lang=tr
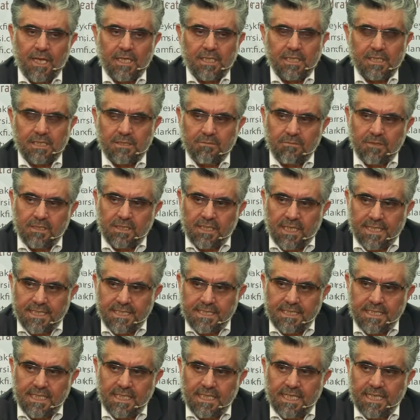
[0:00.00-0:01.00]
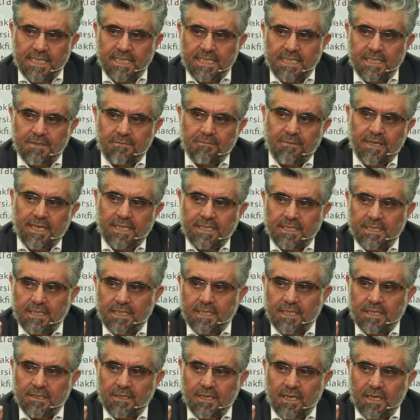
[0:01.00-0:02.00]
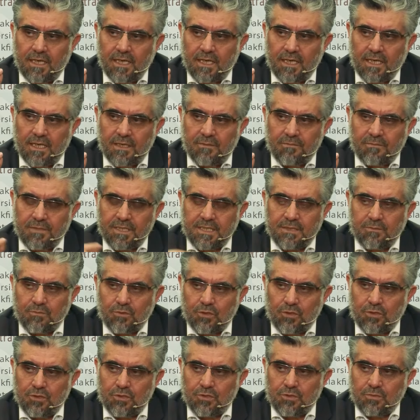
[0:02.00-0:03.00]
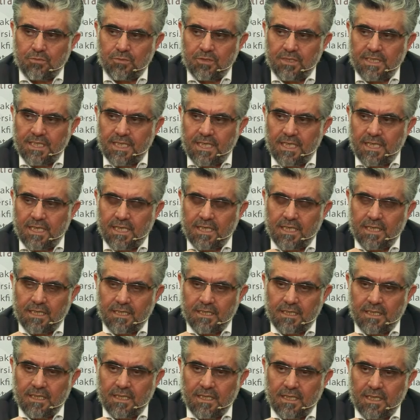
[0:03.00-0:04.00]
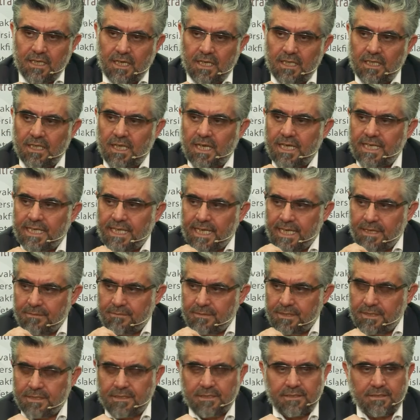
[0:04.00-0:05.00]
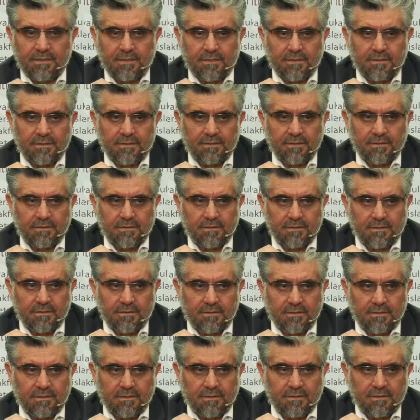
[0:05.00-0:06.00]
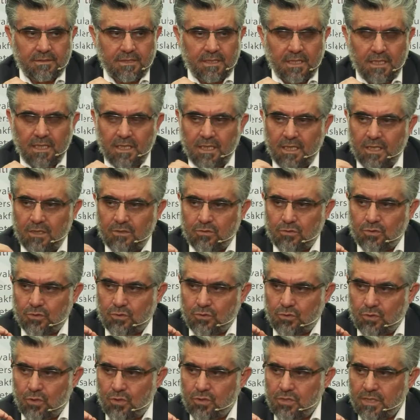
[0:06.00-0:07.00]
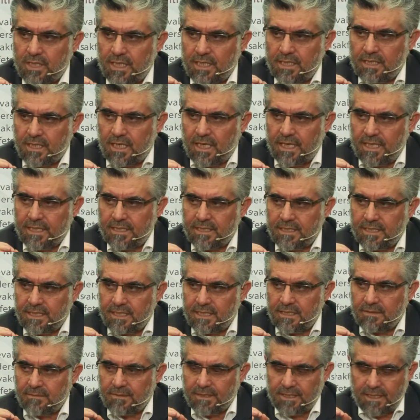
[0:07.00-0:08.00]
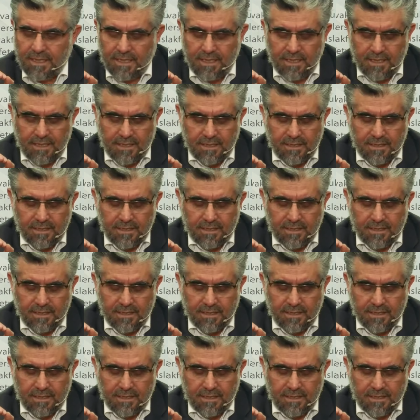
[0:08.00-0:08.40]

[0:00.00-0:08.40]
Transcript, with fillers: Şimdi tasdikle gitmek bizim görüşümüz değil, Allah'ın emridir. Çünkü çok sayıda ayet-i kerimede